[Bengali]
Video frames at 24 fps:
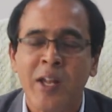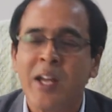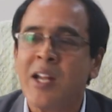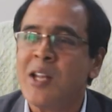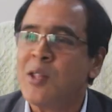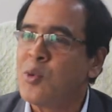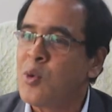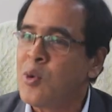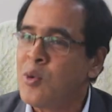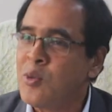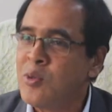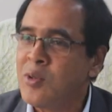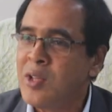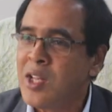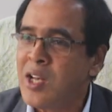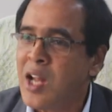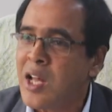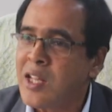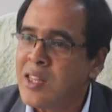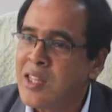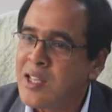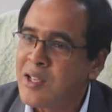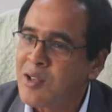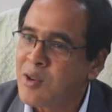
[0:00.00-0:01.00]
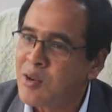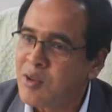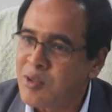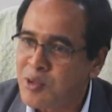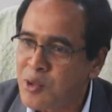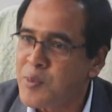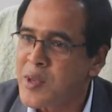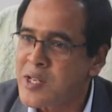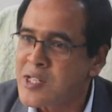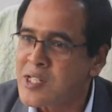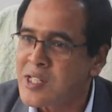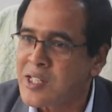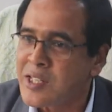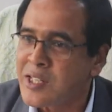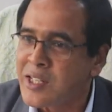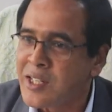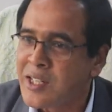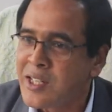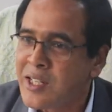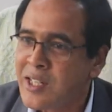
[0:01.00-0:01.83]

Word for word: এখানে তরুণদের আধিক্য কিন্তু বেশি